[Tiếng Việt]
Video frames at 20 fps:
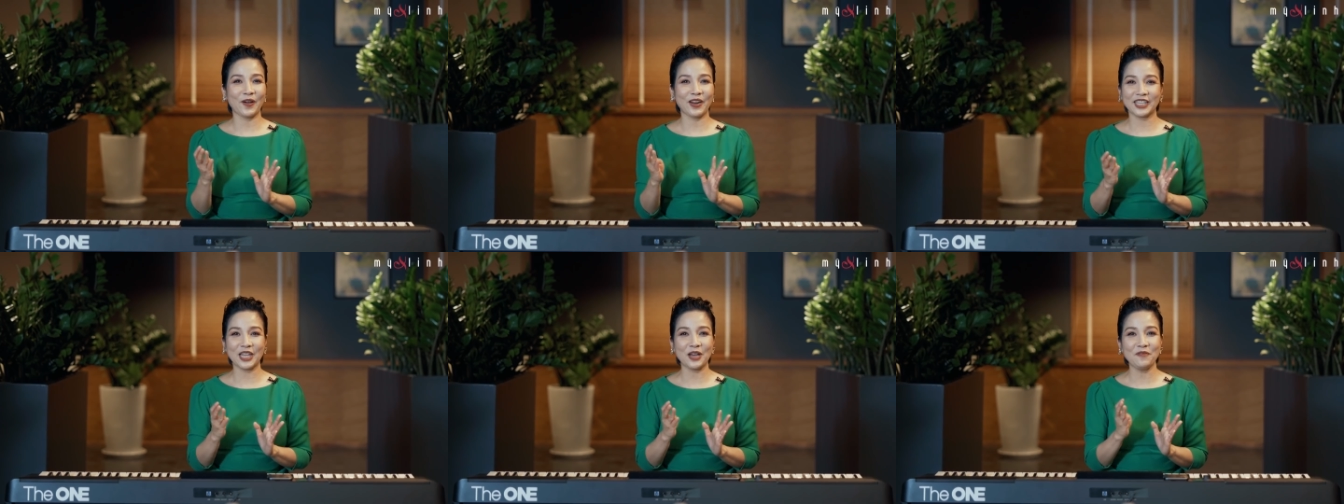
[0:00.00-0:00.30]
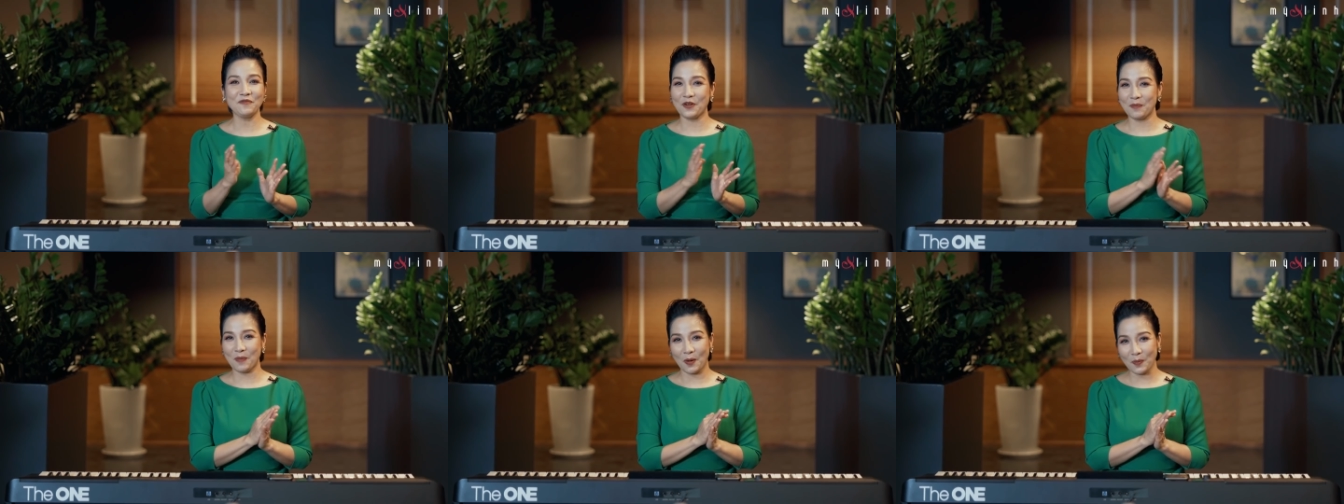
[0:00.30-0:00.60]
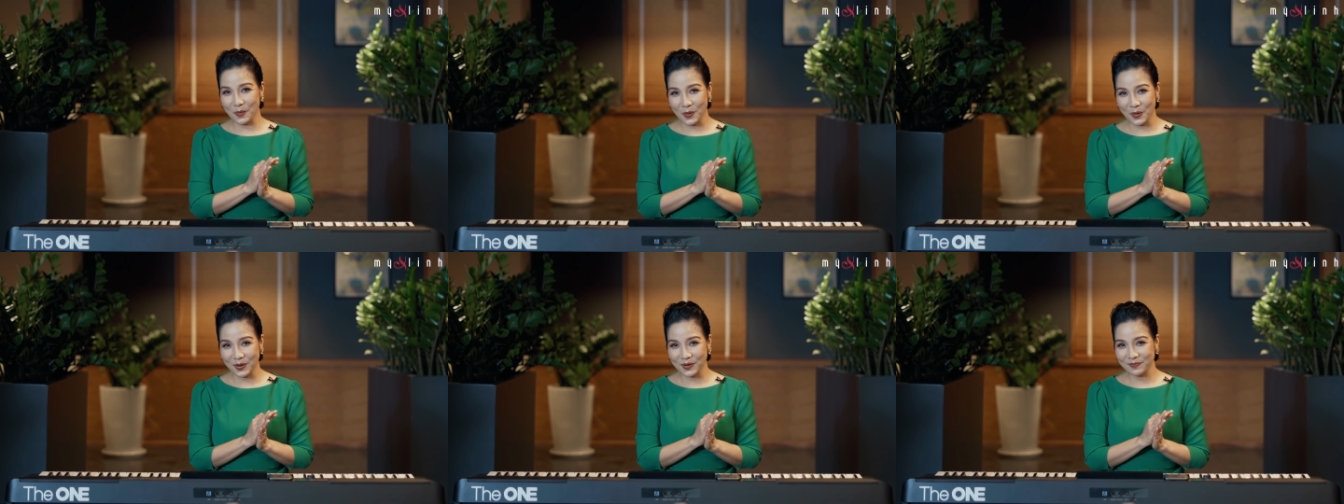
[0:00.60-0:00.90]
quan tâm và
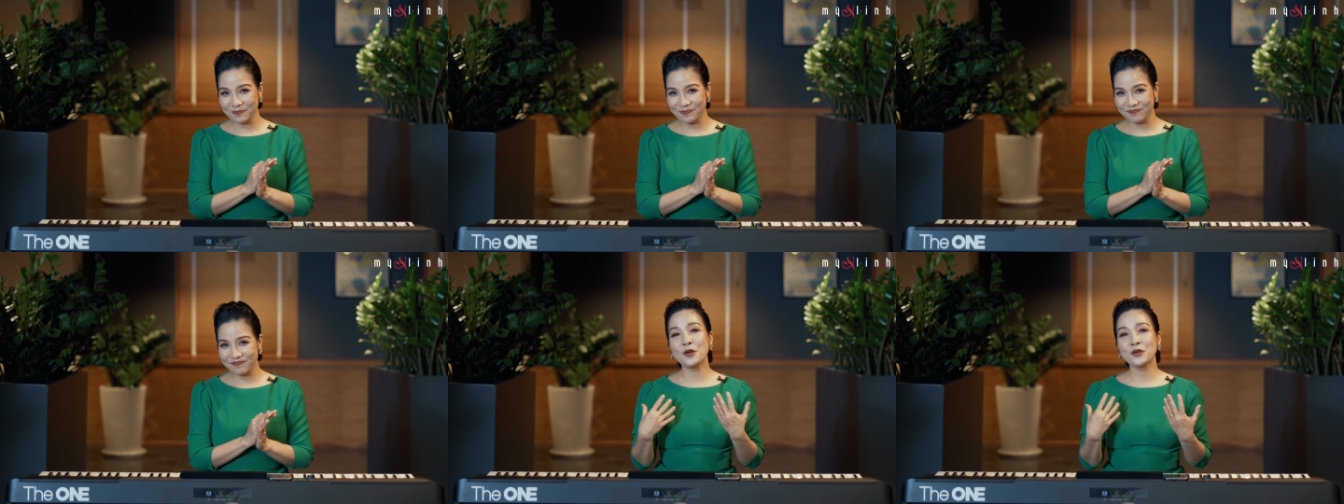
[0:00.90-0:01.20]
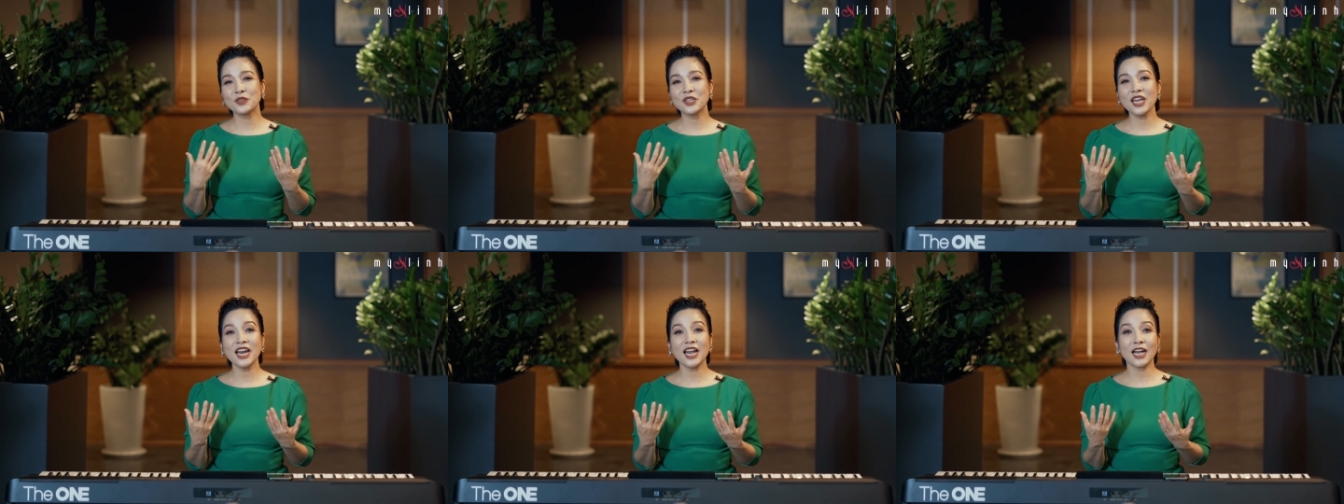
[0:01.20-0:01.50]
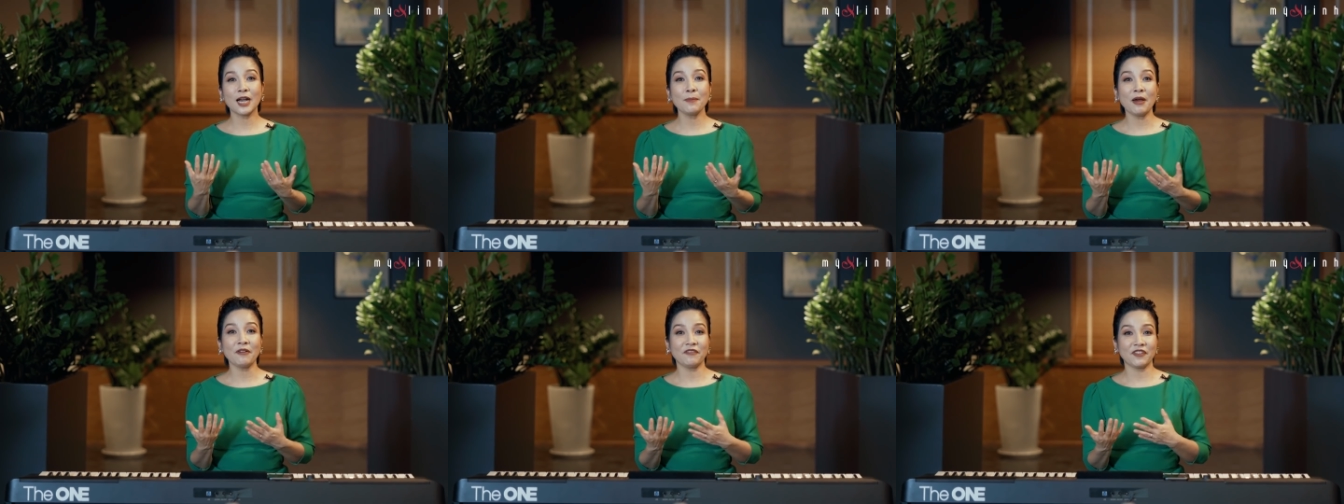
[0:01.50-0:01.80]
mong muốn thì điều đầu
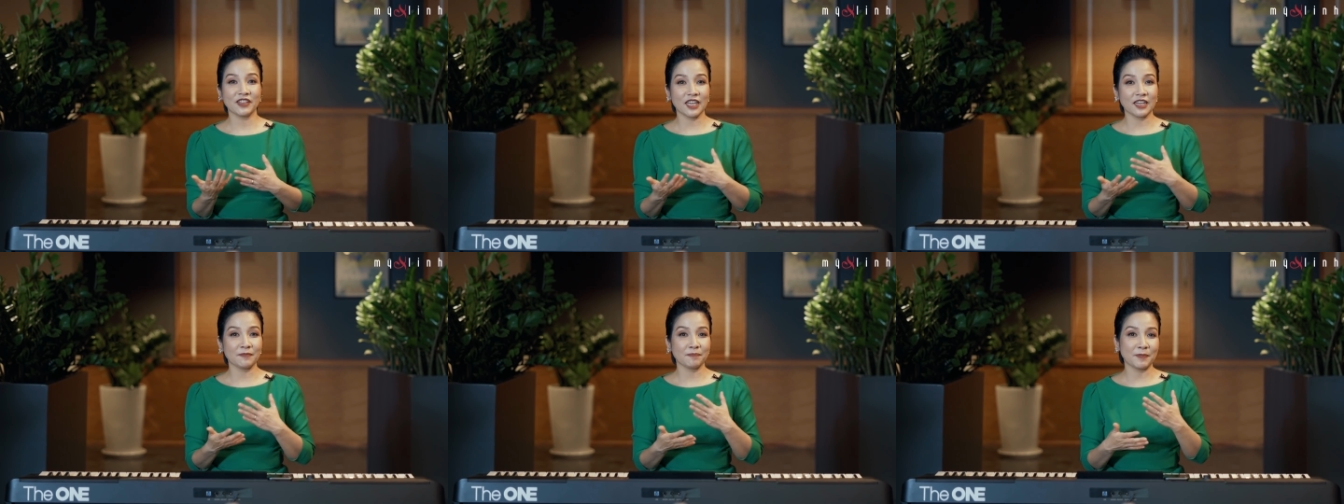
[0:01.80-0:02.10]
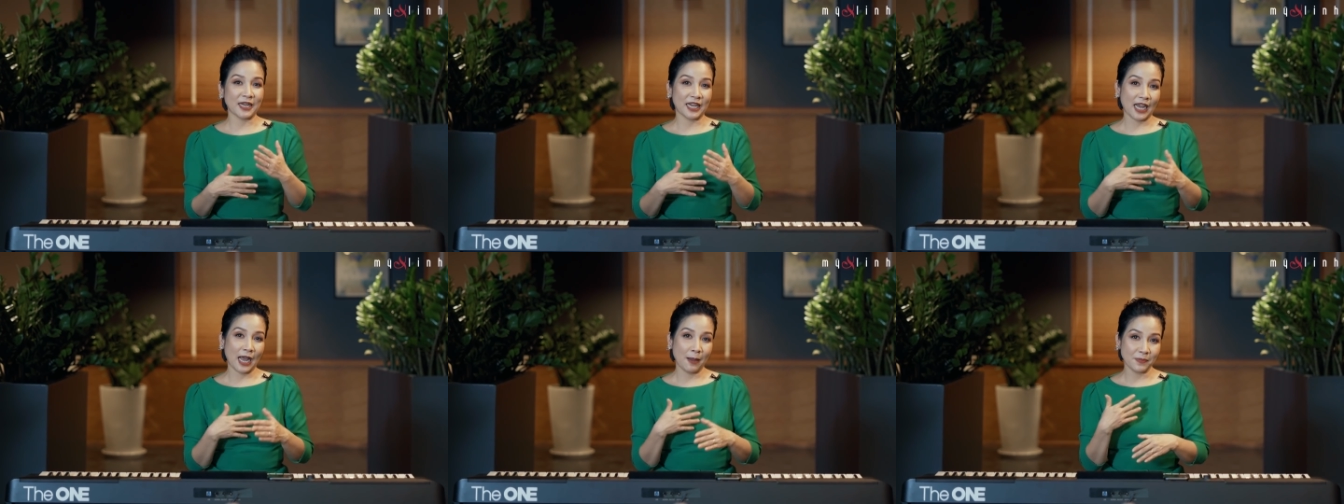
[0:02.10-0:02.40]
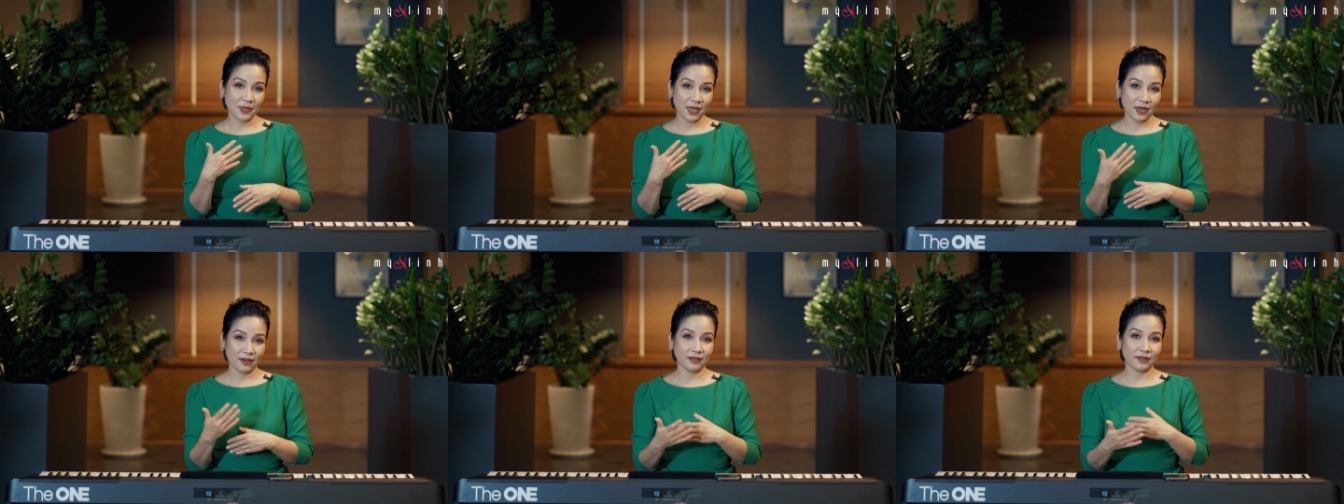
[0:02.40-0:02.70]
tiên là các bạn phải tập để
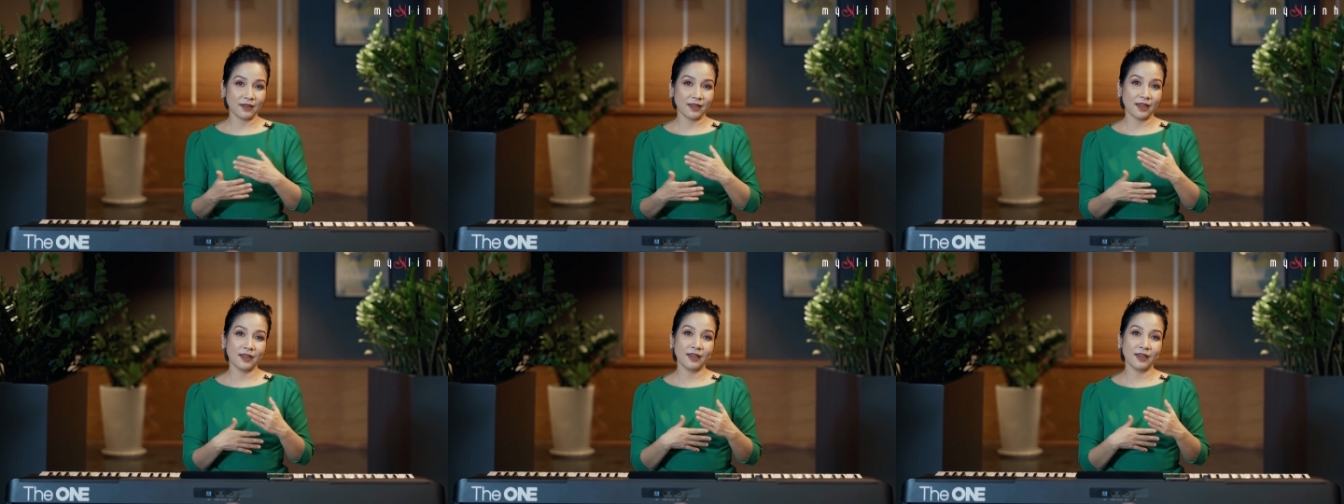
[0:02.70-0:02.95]
cảm nhận